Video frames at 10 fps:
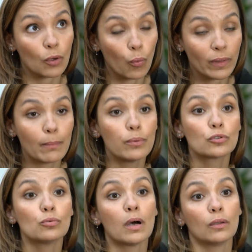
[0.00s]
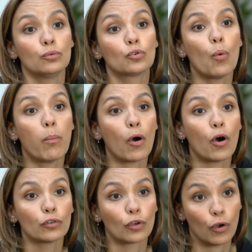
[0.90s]
Qu'on a besoin de
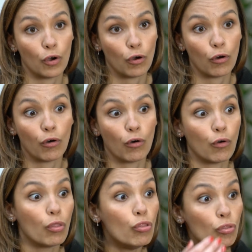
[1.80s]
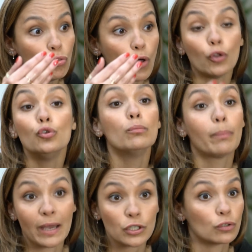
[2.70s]
comprendre en une
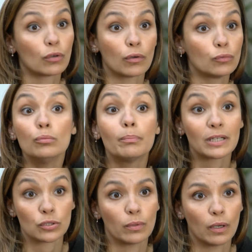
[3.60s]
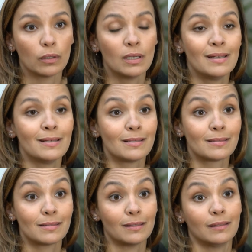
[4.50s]
page, en une page Word,
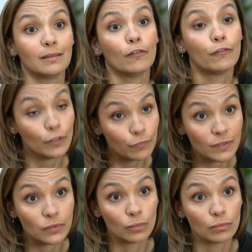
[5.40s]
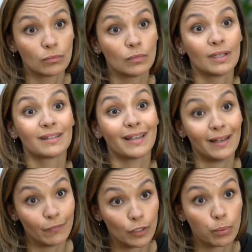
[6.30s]
c'est votre vision, quel
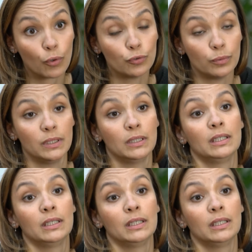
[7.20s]
est votre produit,